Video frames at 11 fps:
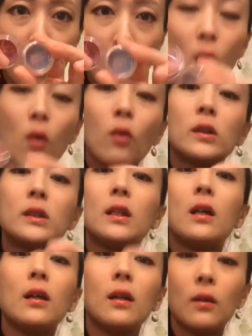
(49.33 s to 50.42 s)
こち
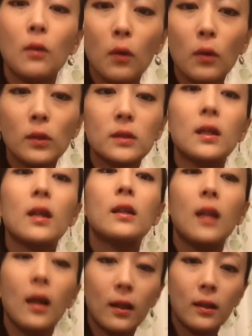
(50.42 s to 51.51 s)
らを使った
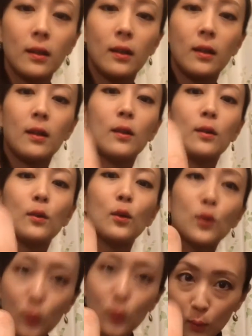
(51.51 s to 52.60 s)
塗
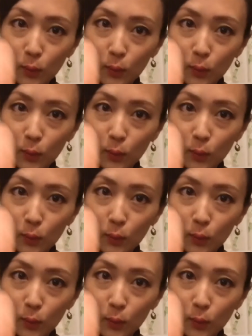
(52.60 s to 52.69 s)
装